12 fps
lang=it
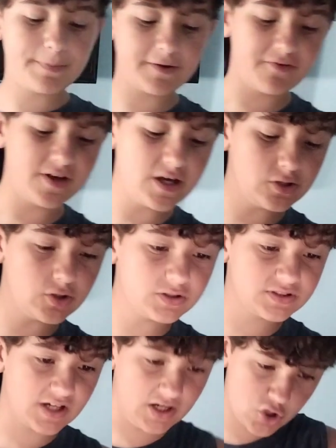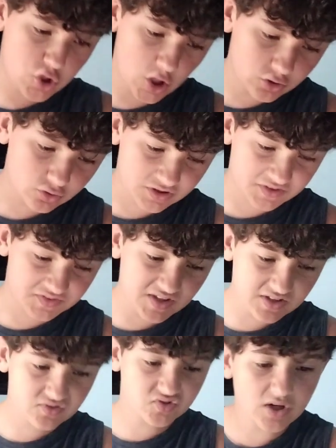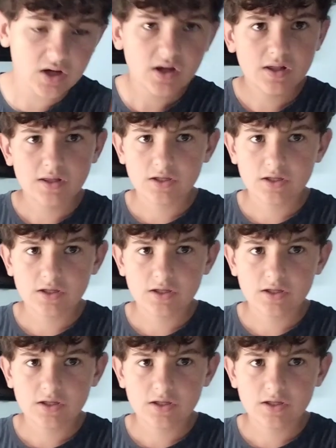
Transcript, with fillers: preferito, tralasciando te stesso?